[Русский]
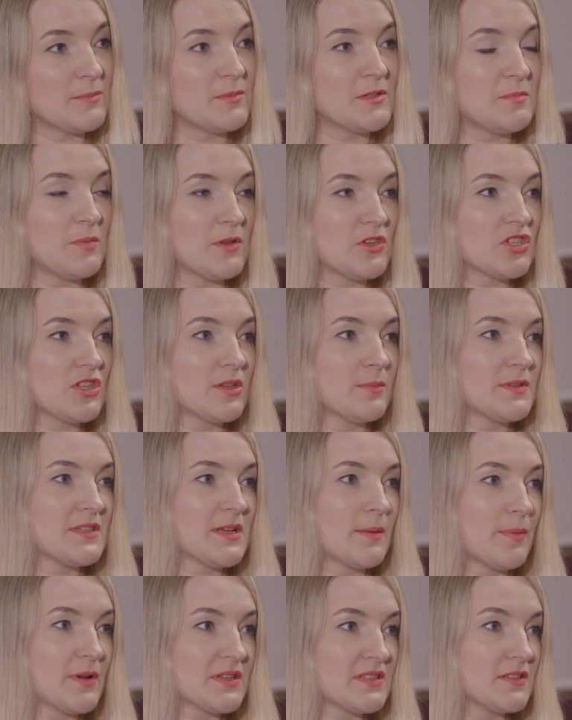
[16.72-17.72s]
обеспечена
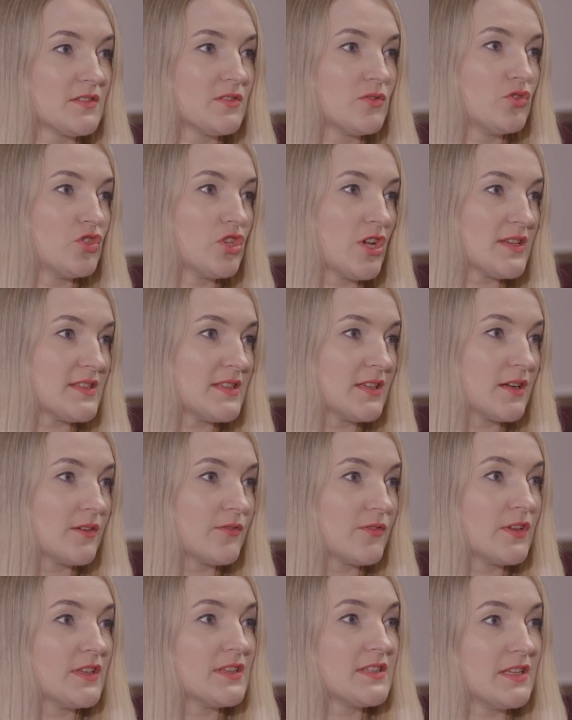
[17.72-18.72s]
безопасность участников
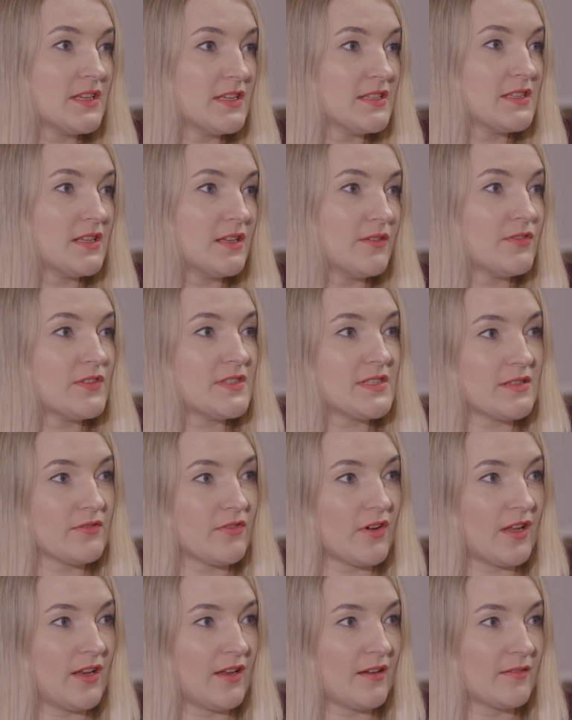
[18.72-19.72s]
и зрителей
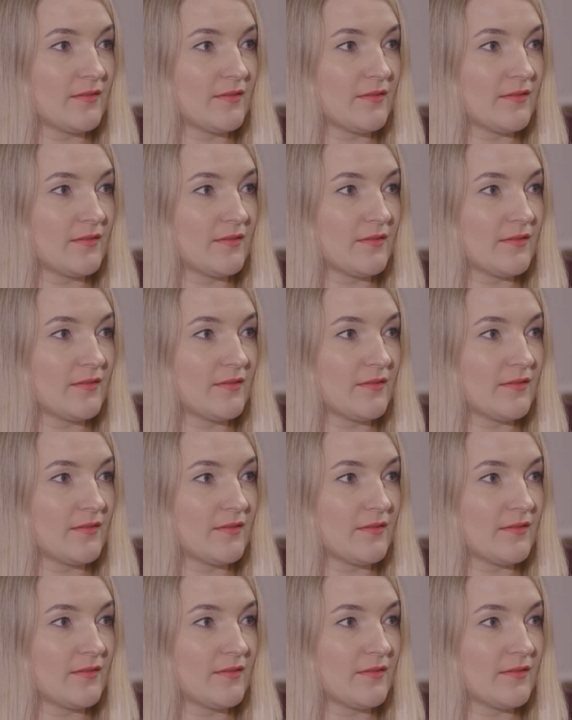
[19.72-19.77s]
фестиваля?